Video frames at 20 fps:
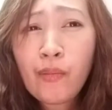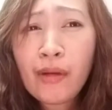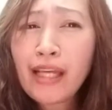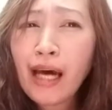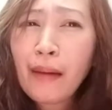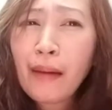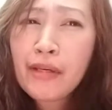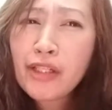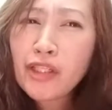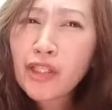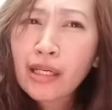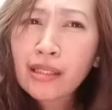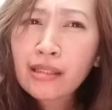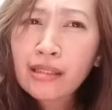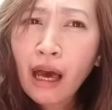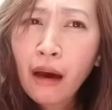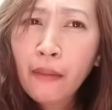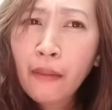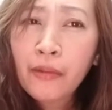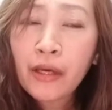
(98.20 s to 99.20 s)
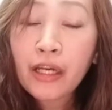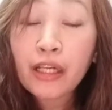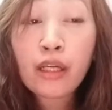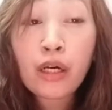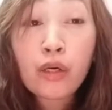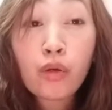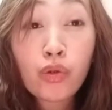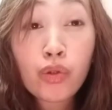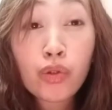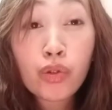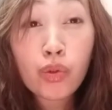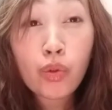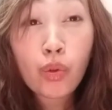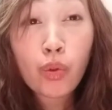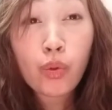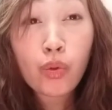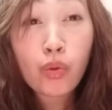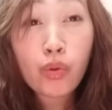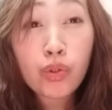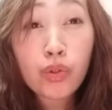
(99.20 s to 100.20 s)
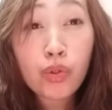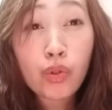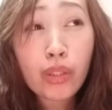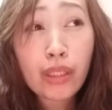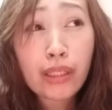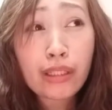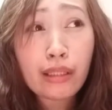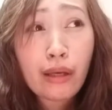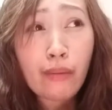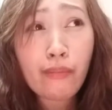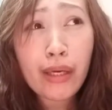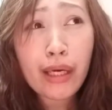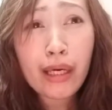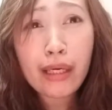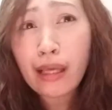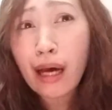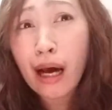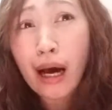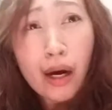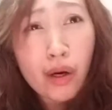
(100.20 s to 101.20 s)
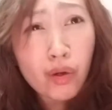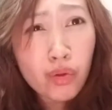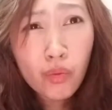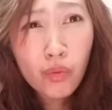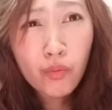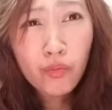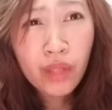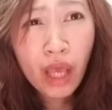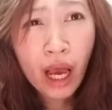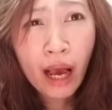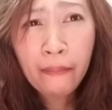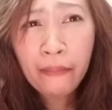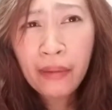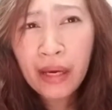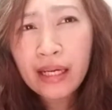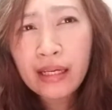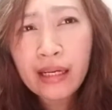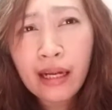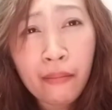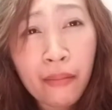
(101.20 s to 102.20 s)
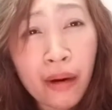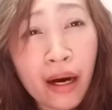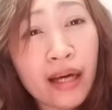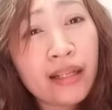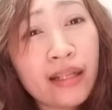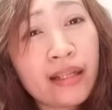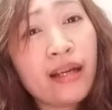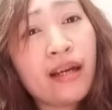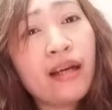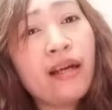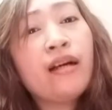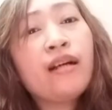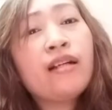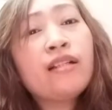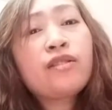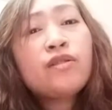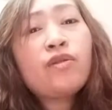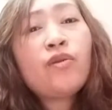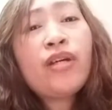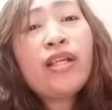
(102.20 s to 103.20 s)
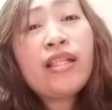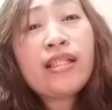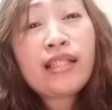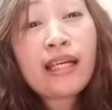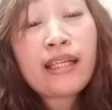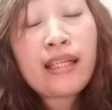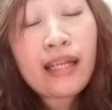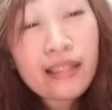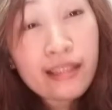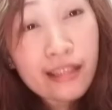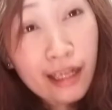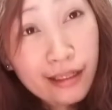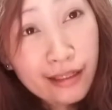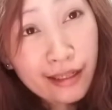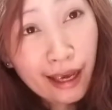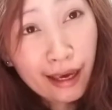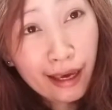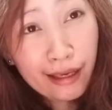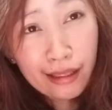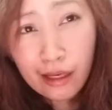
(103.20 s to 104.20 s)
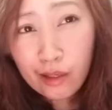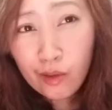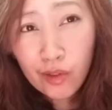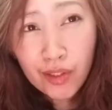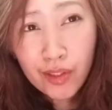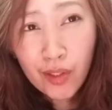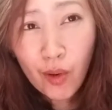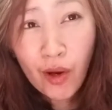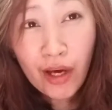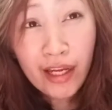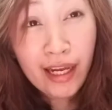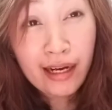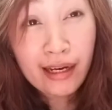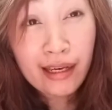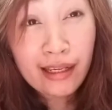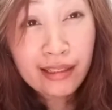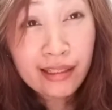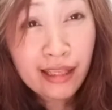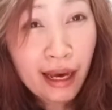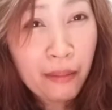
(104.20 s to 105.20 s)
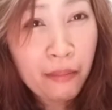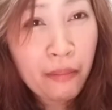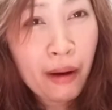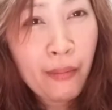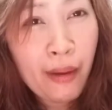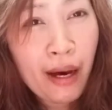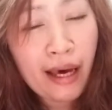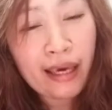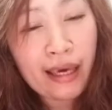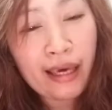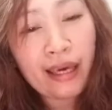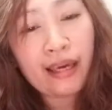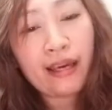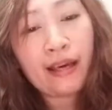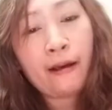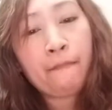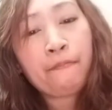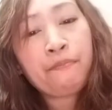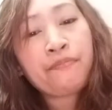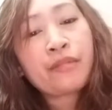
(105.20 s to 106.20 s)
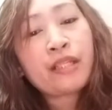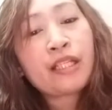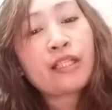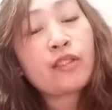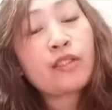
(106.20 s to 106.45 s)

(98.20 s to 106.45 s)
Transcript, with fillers: yung madami siyang topic na gustong gusto niyang sabihin na out of topic naman. So, isa yan sa sign na gusto ka ng isang babae.